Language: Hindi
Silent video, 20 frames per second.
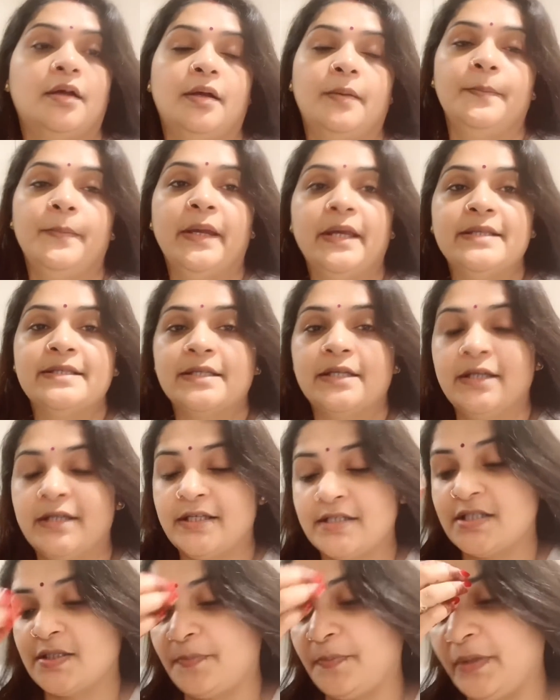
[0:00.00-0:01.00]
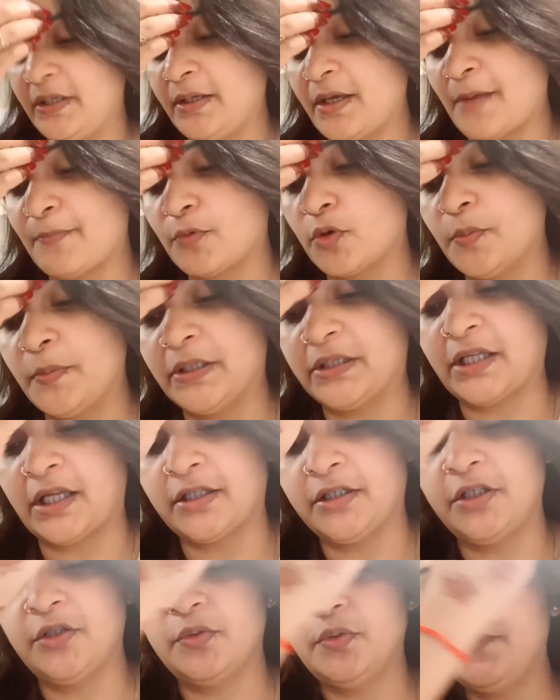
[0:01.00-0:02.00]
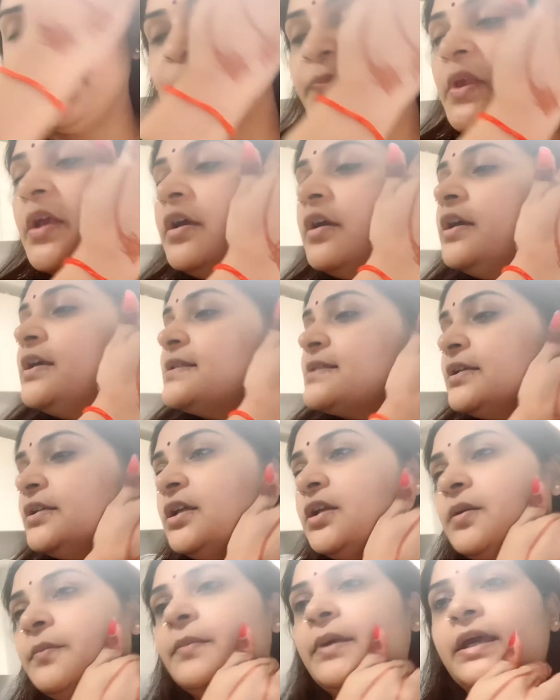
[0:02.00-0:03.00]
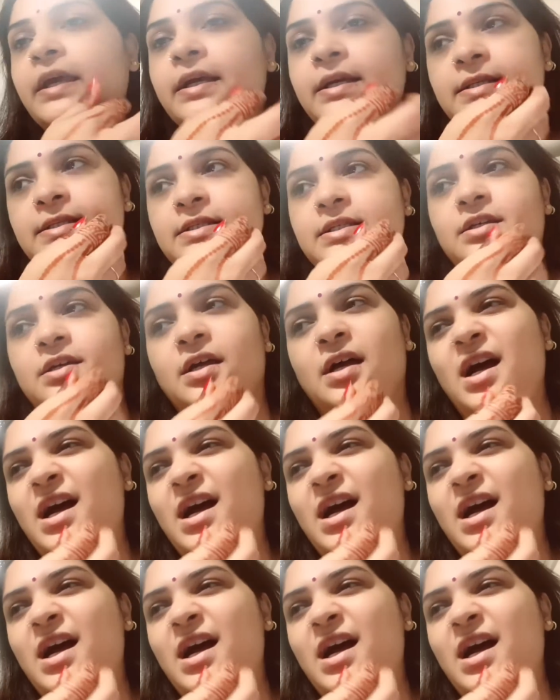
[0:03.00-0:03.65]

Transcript: मैं इसकी रेसिपी आपको बताती हूँ इसी दिन मैं अच्छा